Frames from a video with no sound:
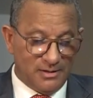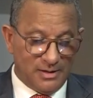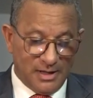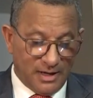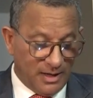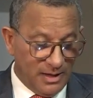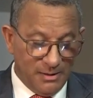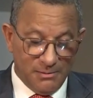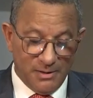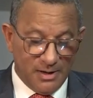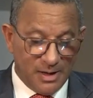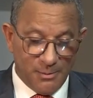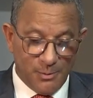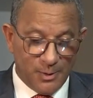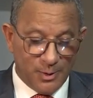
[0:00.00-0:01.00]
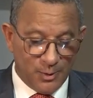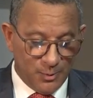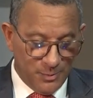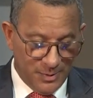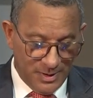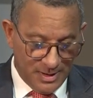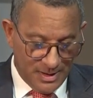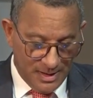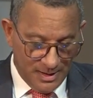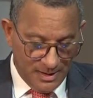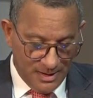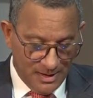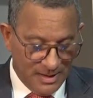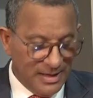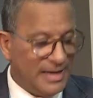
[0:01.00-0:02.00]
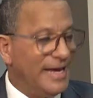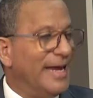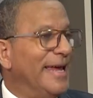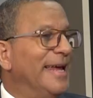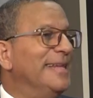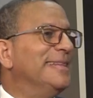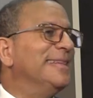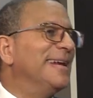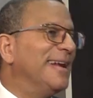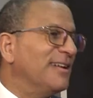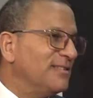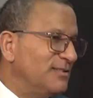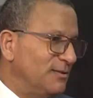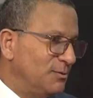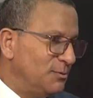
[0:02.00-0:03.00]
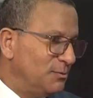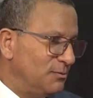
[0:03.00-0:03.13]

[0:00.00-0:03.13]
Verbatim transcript: terrible en la República Dominicana el tránsito.